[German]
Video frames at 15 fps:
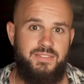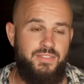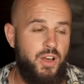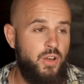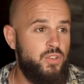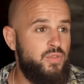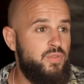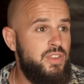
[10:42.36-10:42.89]

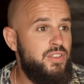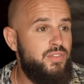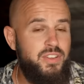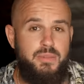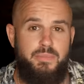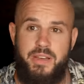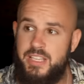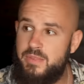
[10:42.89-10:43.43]
Aus wie
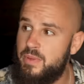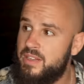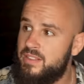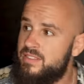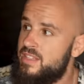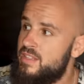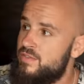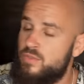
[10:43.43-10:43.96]
vielen
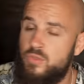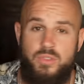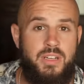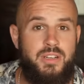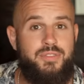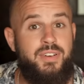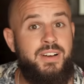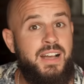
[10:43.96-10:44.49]
Perspektiven du
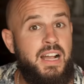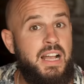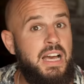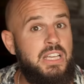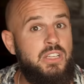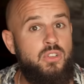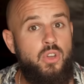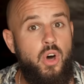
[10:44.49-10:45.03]
deine
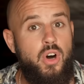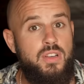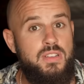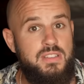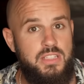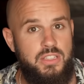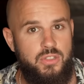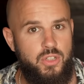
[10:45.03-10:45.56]
Vergangenheit noch
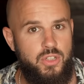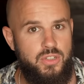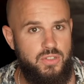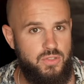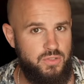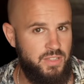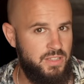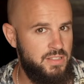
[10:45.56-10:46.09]
sehen
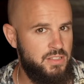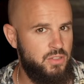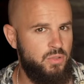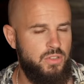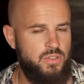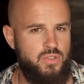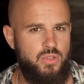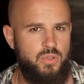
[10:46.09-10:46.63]
könntest und deine
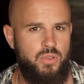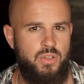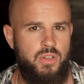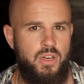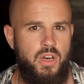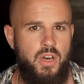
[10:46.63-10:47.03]
Situation